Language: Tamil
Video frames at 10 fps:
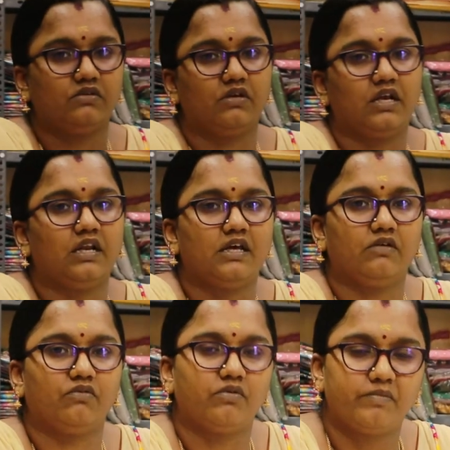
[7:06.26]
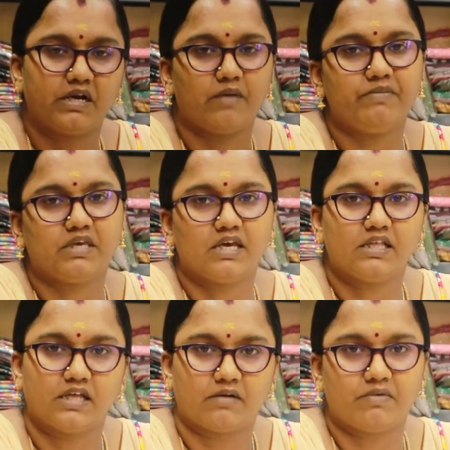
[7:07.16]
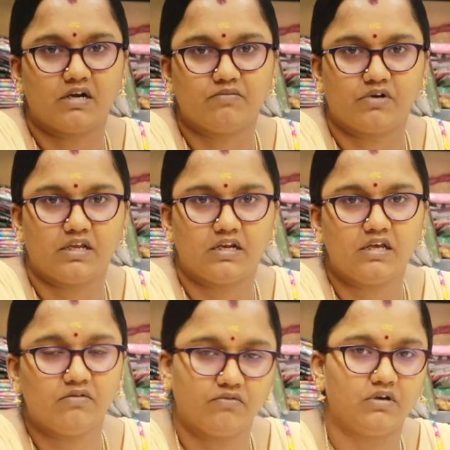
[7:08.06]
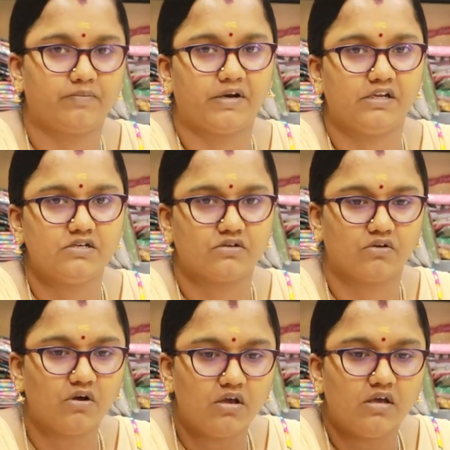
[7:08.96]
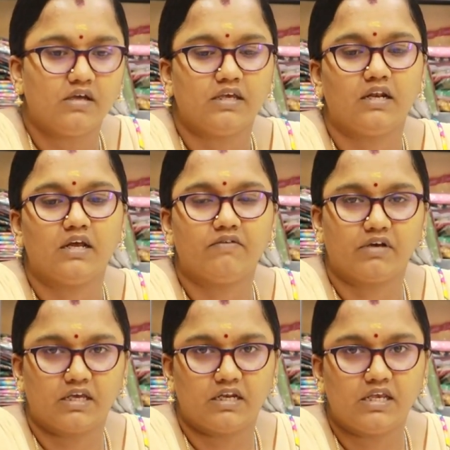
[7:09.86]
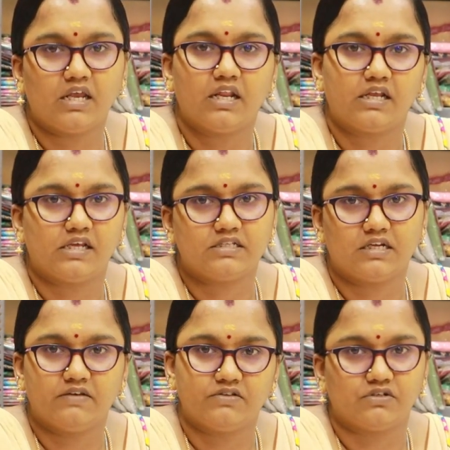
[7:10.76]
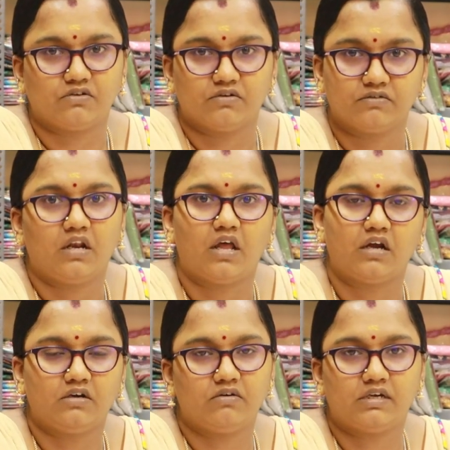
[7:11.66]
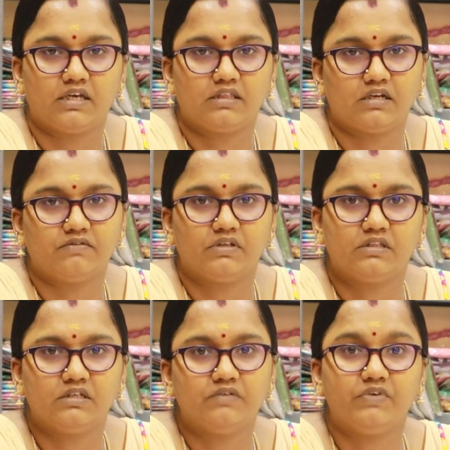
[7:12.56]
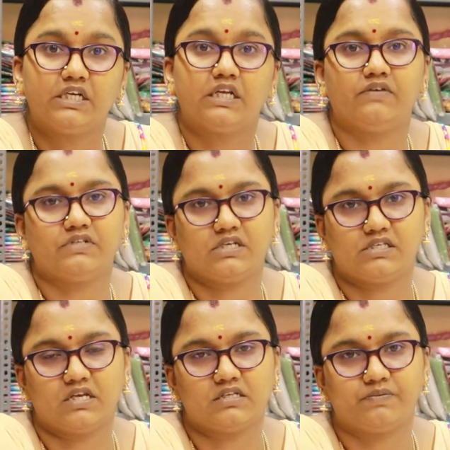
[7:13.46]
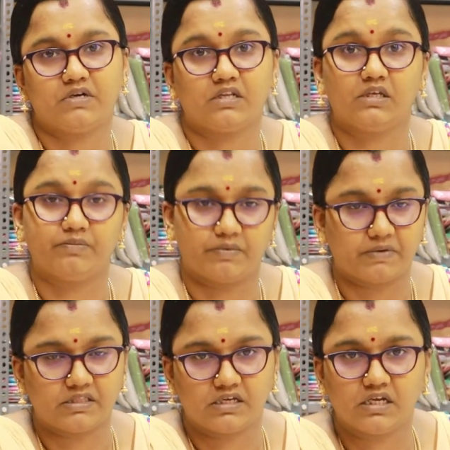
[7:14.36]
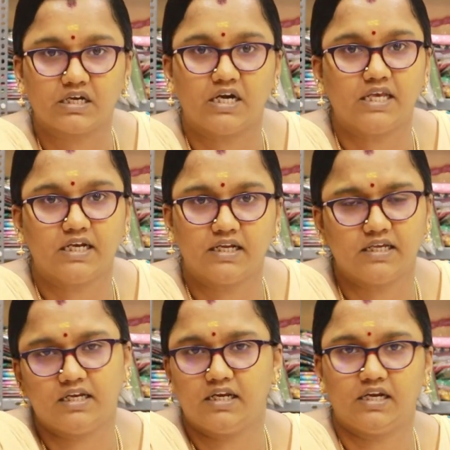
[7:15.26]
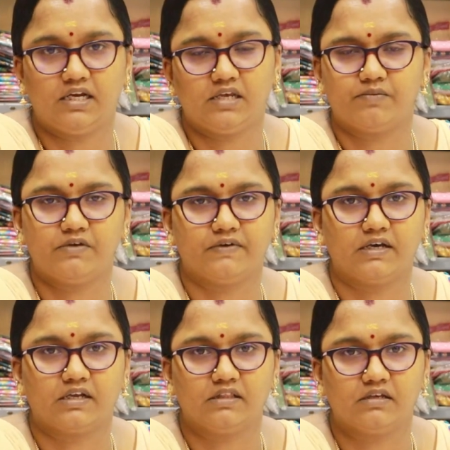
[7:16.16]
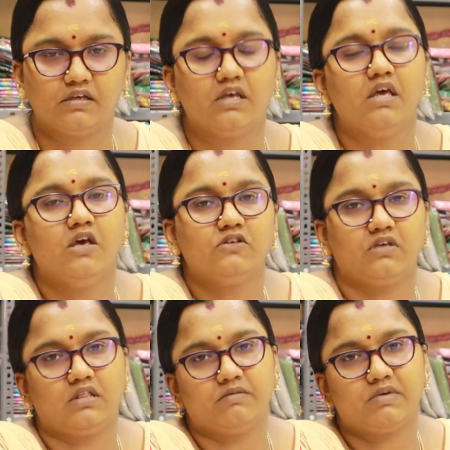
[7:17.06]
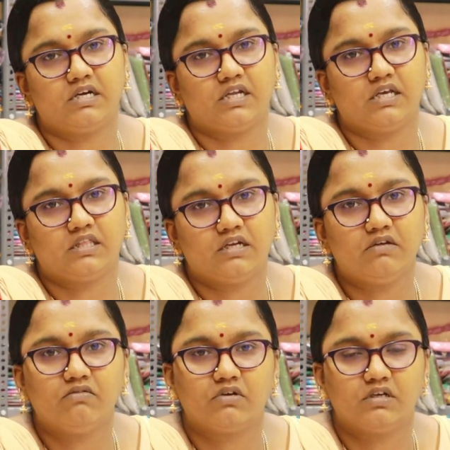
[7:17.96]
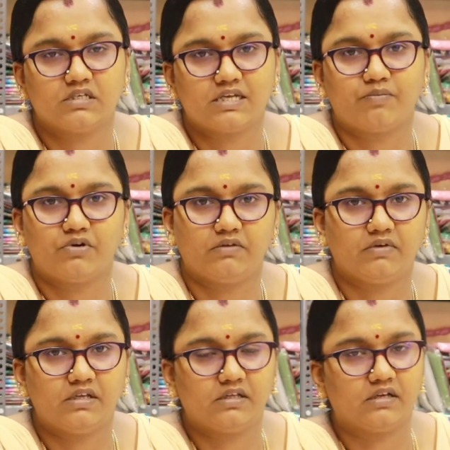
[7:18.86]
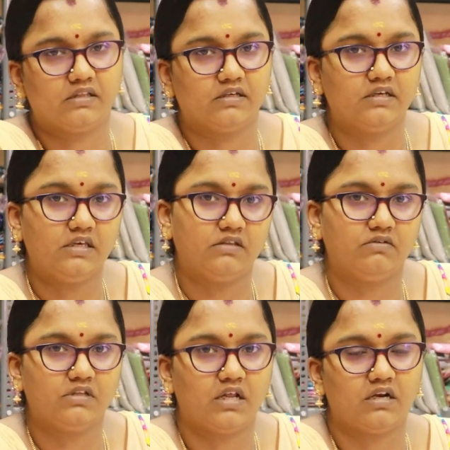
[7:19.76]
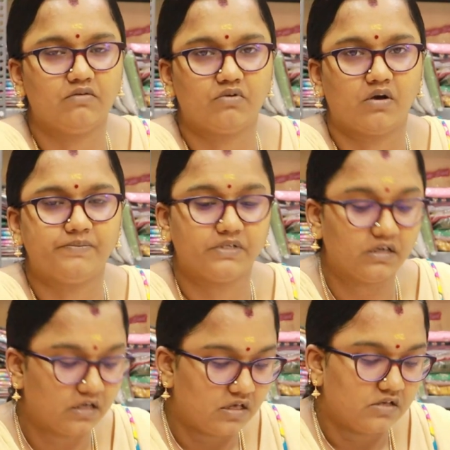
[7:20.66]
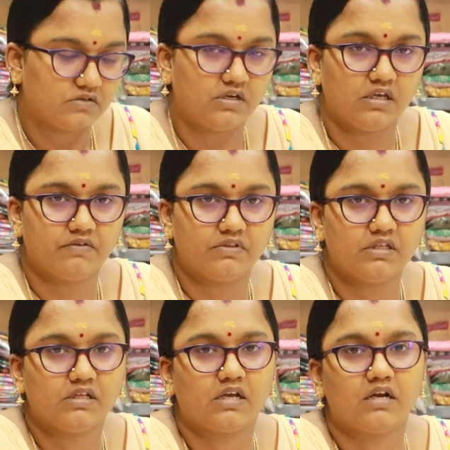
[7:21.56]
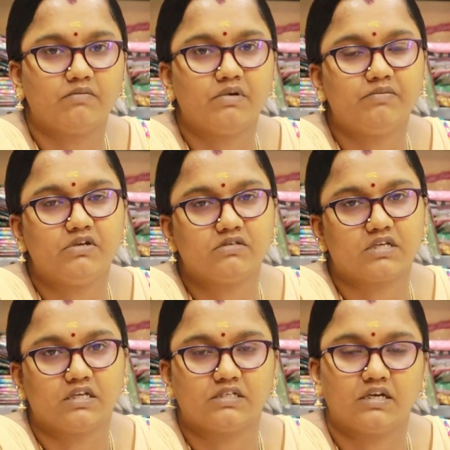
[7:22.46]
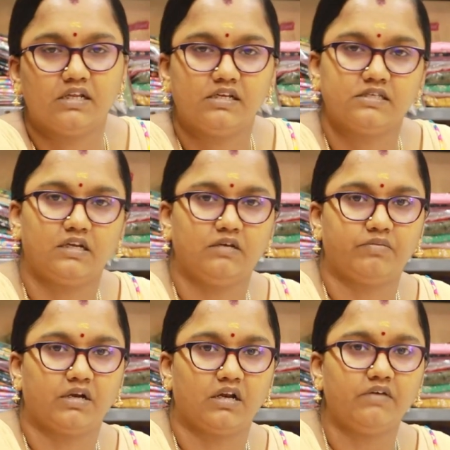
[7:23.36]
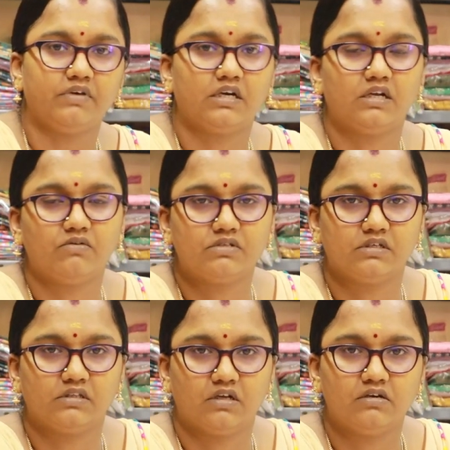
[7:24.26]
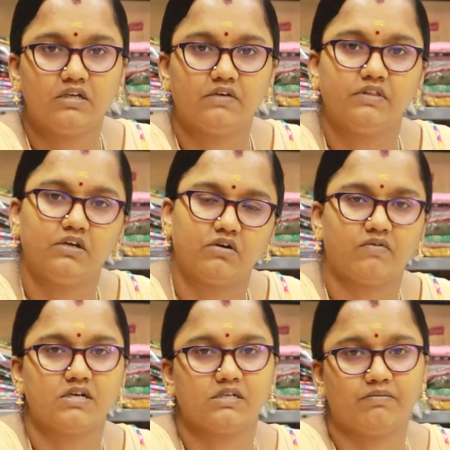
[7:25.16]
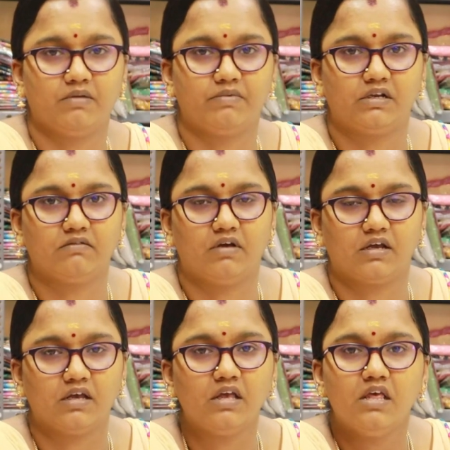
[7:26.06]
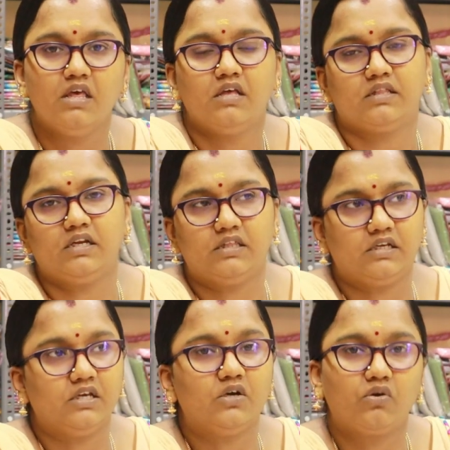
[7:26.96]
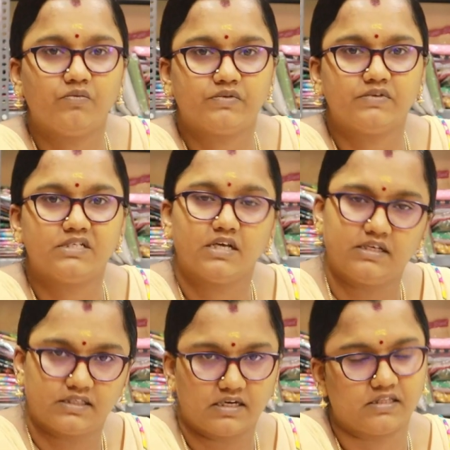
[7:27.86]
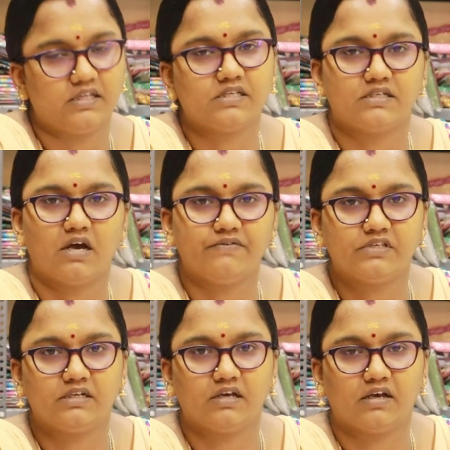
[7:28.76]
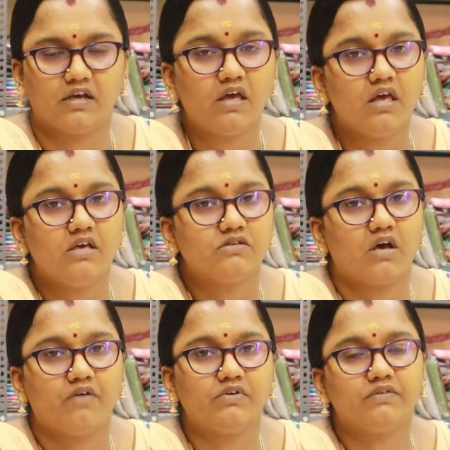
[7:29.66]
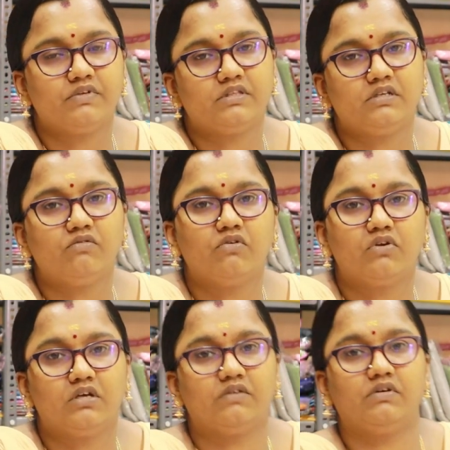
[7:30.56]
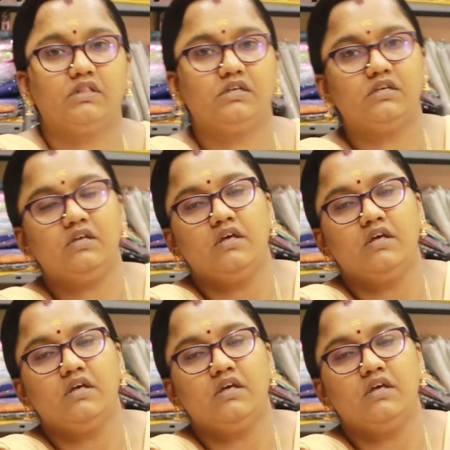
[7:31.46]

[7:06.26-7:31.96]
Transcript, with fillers: ஸோ எல்லா ரொம்ப நம்பிக்கையாக தரமான முறையில் உங்களுக்கு பண்ணிகிட்ருக்கோம் எல்லா வகையிலையும் எல்லா ரேஞ்சிலையும் வச்சுருக்கோம் லாக்டவுன் டயத்தில் வந்து வீட்டில் வச்சே சேல்ஸ் பண்ணுறதுக்கு இப்போ பார்த்தீங்கன்னா கடைகள்லாம் இல்லை இல்லை நீங்கள் போய் வாங்குறதுக்கு ஸோ இந்த மாதிரி டயத்தில் உங்களுக்கு சப்போர்ட்டிவாக இருக்கிறதுக்கு இது வந்து நல்ல ஒரு ஆப்ஷன் ஸோ நீங்கள் வந்து தாராளமாக மீனஸ் கலெக்ஷனில் ரீசெல்லிங் பண்ணலாம் வேறு டவுட்ஸ் இருந்தாலும் நீங்கள் வந்து என்னோடய வாட்ஸ்அப் நம்பருக்கு வாங்க தனித்தனியாக குரூப்ஸ் வச்சு அதுக்கு தனித்தனியாக ஸ்டாஃப்ஸ் இருக்காங்க ஸோ அவங்க வந்துட்டு உங்களுக்கு வந்து